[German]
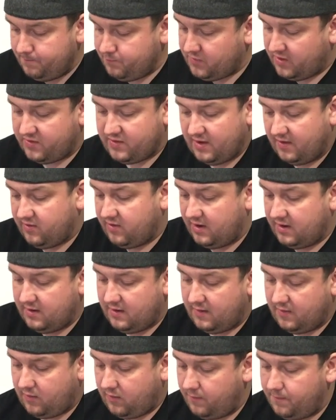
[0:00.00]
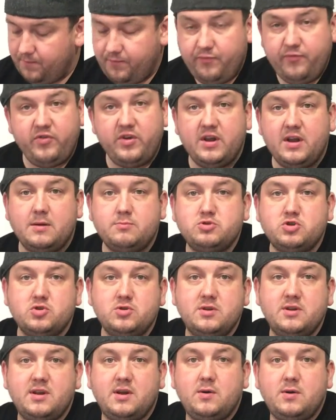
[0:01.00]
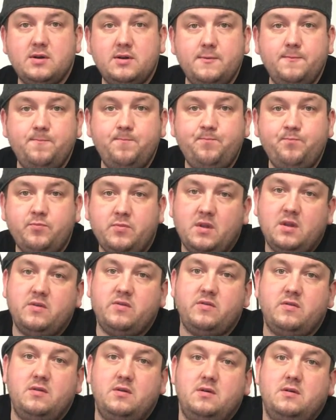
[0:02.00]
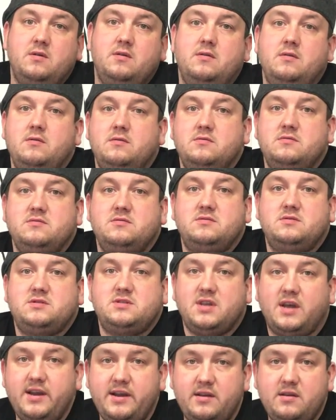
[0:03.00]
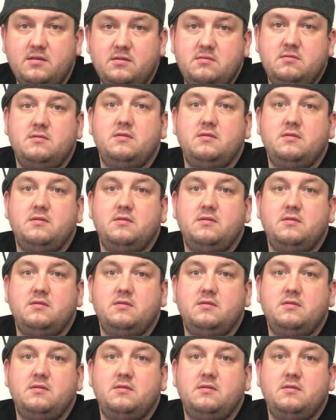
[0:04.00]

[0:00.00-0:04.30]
Das Ganze hat jetzt viereinhalb Stunden gedauert. Ist eine Zeit,